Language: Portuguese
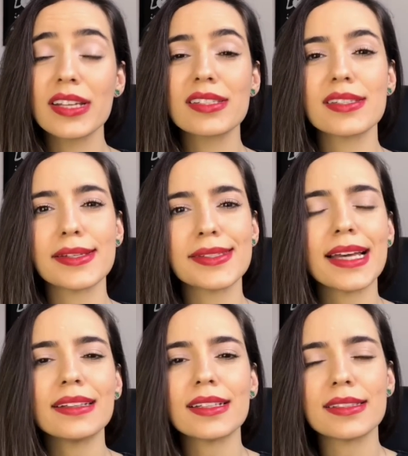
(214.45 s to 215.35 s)

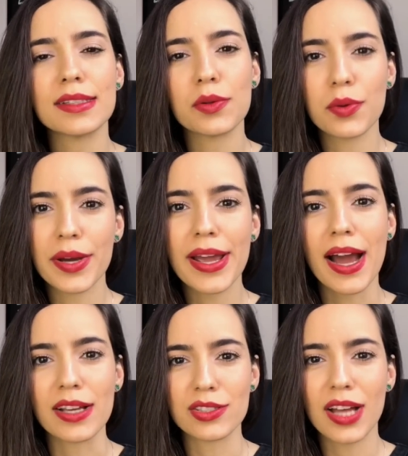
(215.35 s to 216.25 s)
65
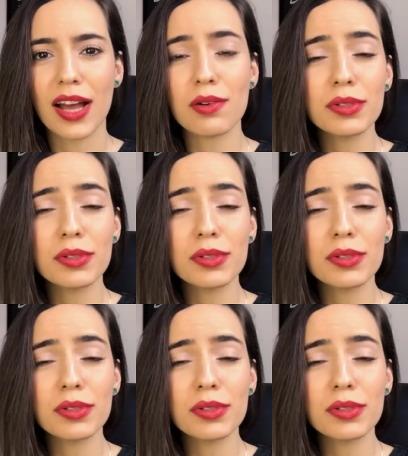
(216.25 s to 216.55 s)
reais, tá?